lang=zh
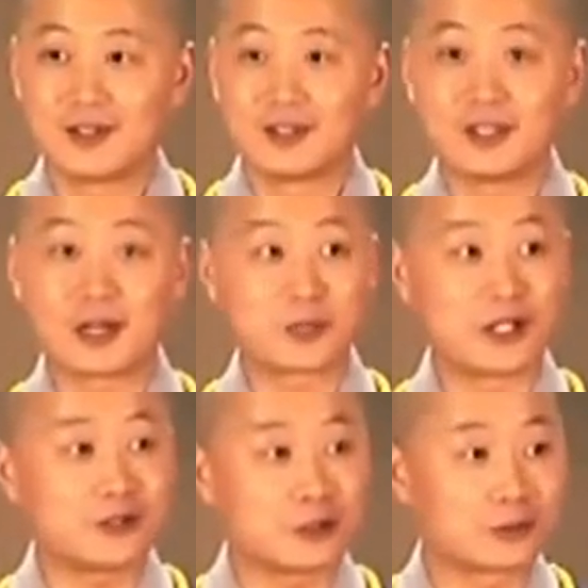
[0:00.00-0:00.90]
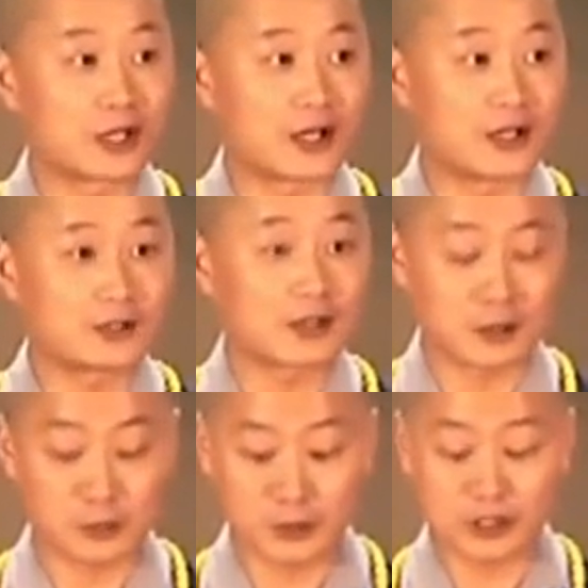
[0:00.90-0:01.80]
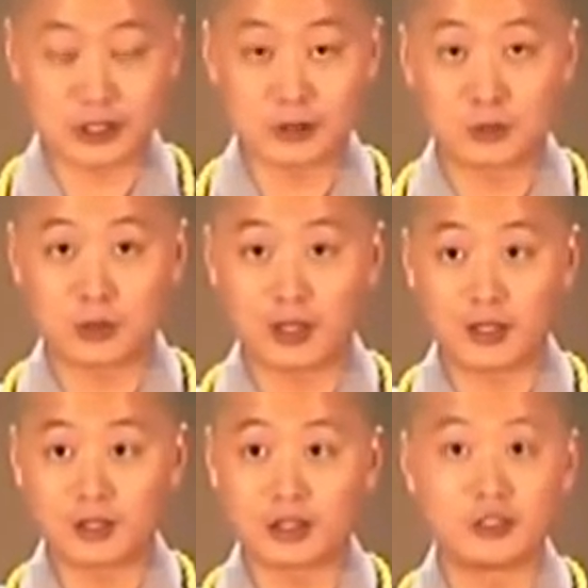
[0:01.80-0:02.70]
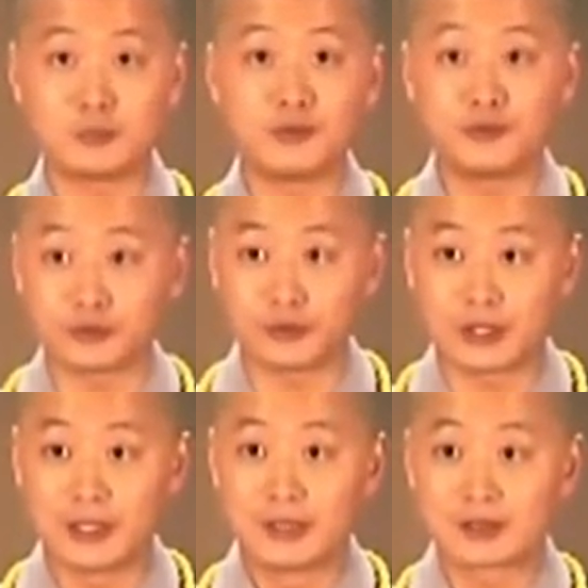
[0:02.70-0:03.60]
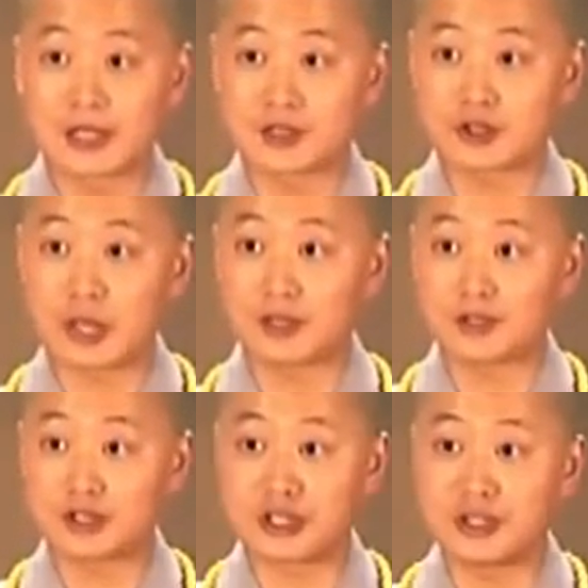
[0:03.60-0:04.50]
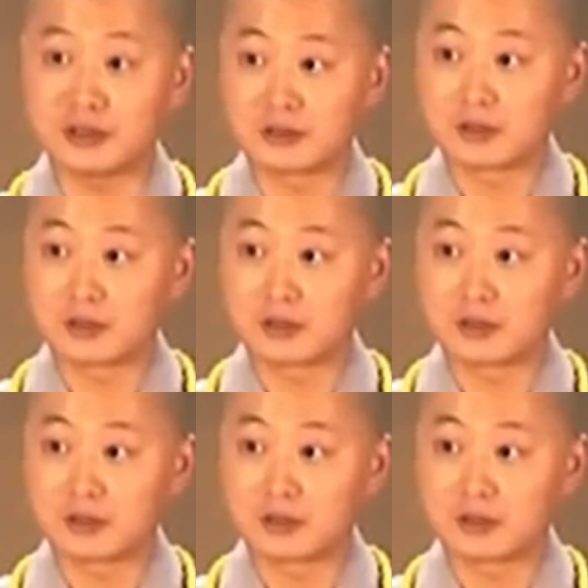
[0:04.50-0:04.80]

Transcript: 一个贫穷的人，他过的生活可能不富裕，但是他的心